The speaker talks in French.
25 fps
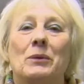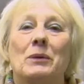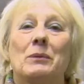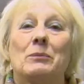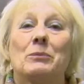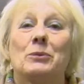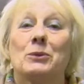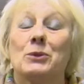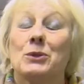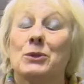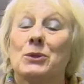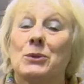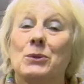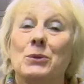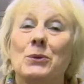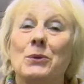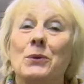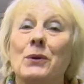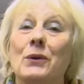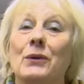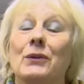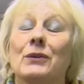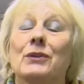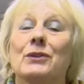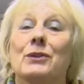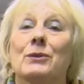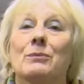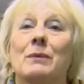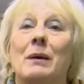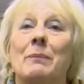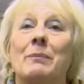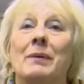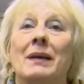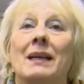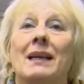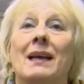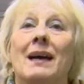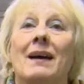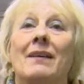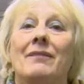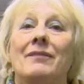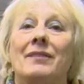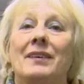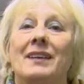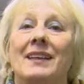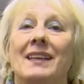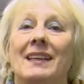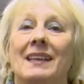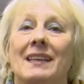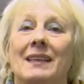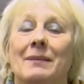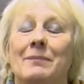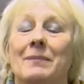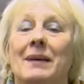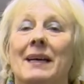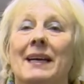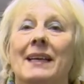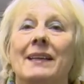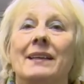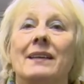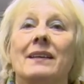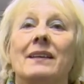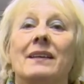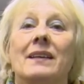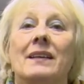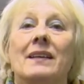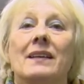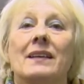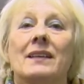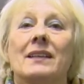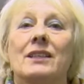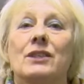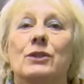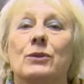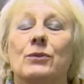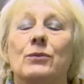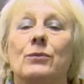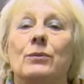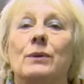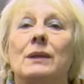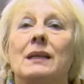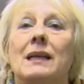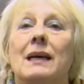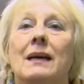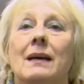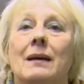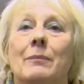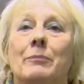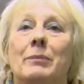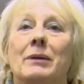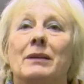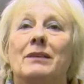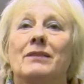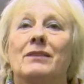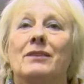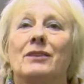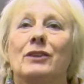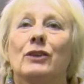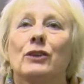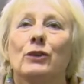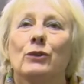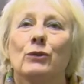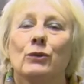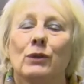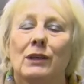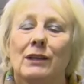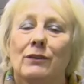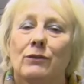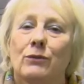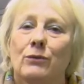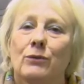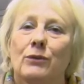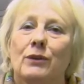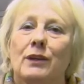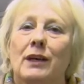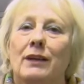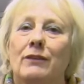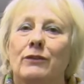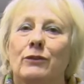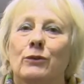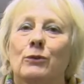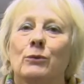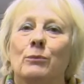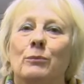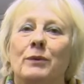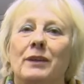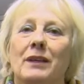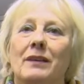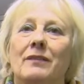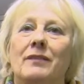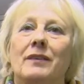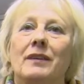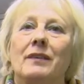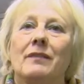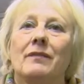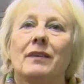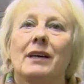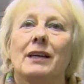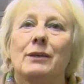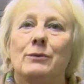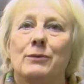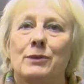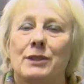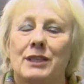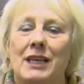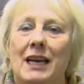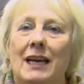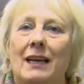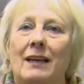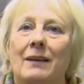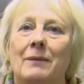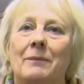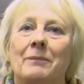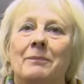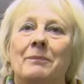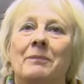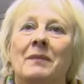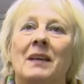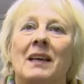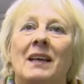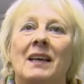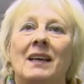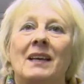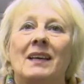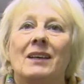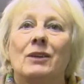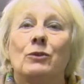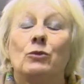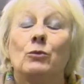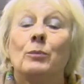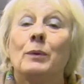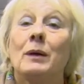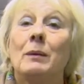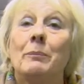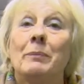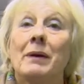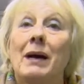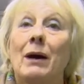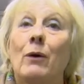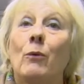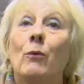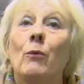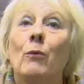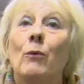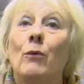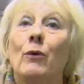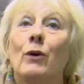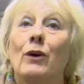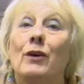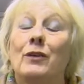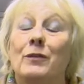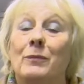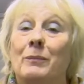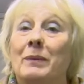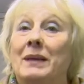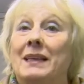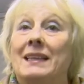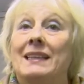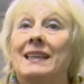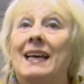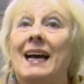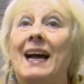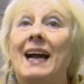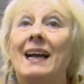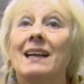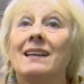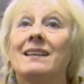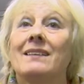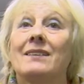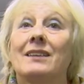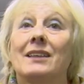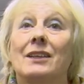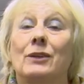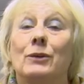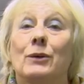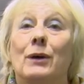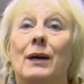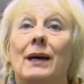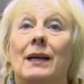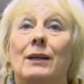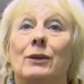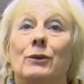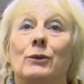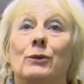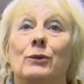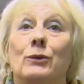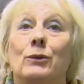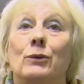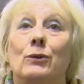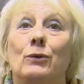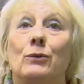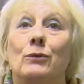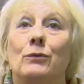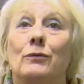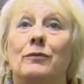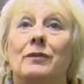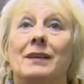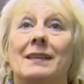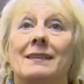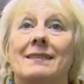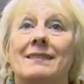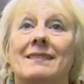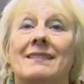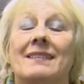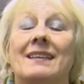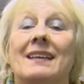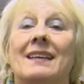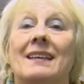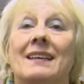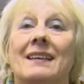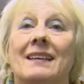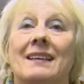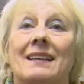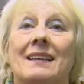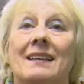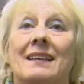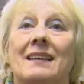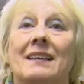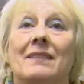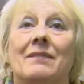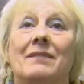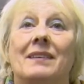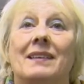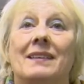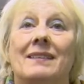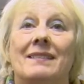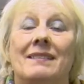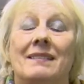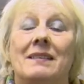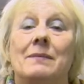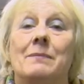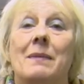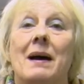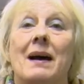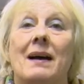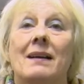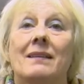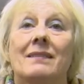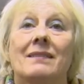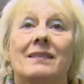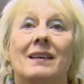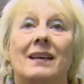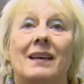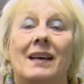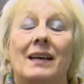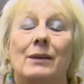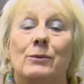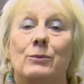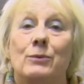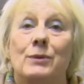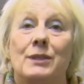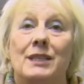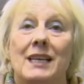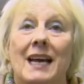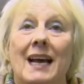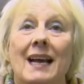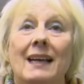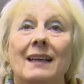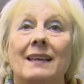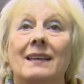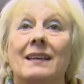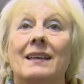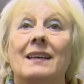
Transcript: Bonjour, je m'appelle Raphaël Lehmann et je suis la présidente de l'association Bien Vivre à Uchac. Nous préparons un spectacle qui aura lieu le 25 et 26 mars à Uchac.